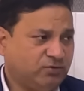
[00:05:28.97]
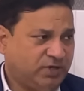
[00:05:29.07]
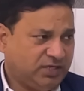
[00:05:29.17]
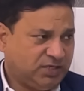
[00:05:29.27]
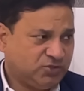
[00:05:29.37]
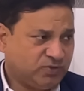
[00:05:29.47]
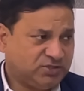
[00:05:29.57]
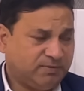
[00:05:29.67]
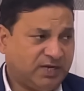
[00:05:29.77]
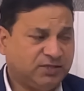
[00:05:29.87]
उन्होंने की
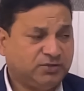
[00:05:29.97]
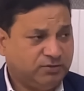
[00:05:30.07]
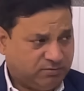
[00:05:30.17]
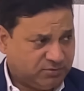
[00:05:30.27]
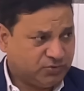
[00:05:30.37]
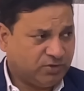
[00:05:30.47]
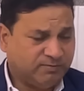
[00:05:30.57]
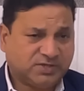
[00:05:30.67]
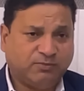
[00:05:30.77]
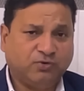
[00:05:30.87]
स्वच्छ भारत जो
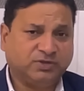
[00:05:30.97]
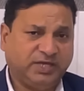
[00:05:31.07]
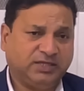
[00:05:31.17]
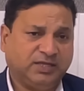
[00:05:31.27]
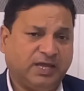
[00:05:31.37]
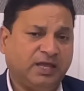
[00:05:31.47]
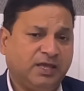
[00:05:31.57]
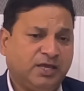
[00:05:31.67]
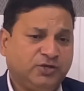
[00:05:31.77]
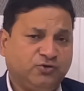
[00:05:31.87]
हम सब लोग देखते हैं
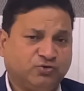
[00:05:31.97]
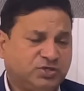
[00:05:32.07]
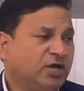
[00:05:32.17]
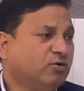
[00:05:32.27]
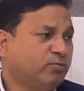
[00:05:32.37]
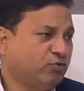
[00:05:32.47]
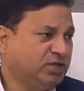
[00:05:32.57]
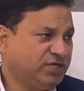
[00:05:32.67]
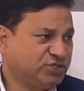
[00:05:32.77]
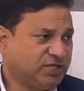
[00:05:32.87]
योजना को पूरे
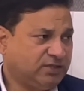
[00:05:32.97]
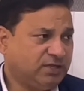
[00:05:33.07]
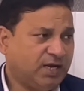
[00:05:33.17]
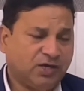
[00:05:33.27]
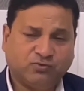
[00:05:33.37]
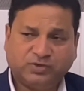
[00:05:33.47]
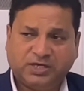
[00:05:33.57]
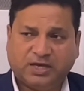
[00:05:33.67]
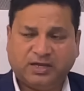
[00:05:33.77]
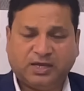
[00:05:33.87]
देश के अंदर लागू
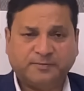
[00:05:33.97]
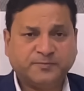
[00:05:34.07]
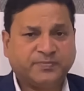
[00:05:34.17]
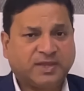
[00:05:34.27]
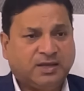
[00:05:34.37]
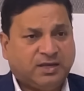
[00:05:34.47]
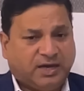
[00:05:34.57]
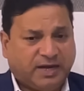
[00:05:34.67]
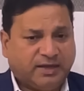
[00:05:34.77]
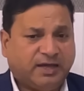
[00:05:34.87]
किया गया
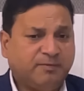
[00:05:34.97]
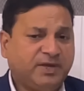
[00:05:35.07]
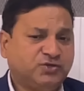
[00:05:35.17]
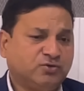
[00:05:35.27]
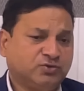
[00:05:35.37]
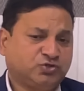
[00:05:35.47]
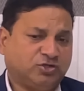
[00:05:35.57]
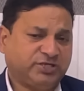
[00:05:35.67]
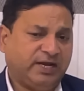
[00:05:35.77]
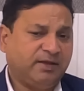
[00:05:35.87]
हर घर में जो
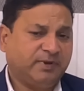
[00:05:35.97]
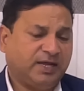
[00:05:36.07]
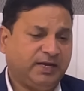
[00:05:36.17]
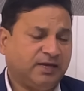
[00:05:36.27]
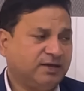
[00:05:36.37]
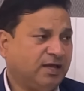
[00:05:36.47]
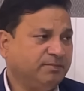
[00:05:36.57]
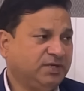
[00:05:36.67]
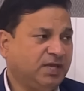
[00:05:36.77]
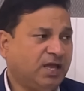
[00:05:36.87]
शौचालय बनाने का
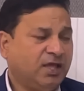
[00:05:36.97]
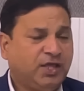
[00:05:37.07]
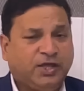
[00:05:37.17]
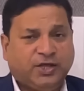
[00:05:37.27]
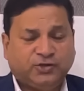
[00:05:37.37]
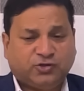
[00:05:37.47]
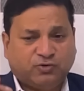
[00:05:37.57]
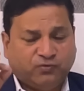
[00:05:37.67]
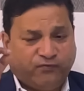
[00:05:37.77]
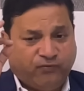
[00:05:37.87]
काम किया तो
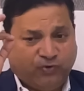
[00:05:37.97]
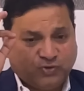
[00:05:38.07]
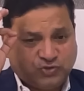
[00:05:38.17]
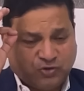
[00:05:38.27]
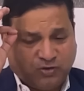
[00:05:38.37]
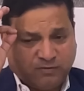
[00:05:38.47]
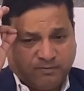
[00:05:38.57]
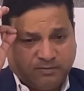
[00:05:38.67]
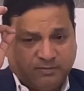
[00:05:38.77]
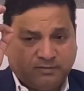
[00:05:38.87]
वो जो
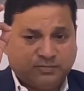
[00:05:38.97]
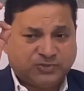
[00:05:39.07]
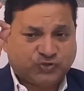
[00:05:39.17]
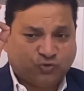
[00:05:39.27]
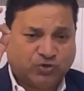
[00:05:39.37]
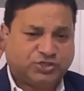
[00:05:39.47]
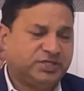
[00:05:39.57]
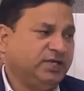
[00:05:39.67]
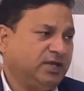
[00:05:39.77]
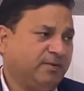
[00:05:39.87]
सोच
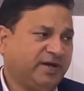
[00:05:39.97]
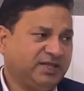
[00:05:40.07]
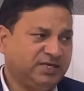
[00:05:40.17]
थी हमारे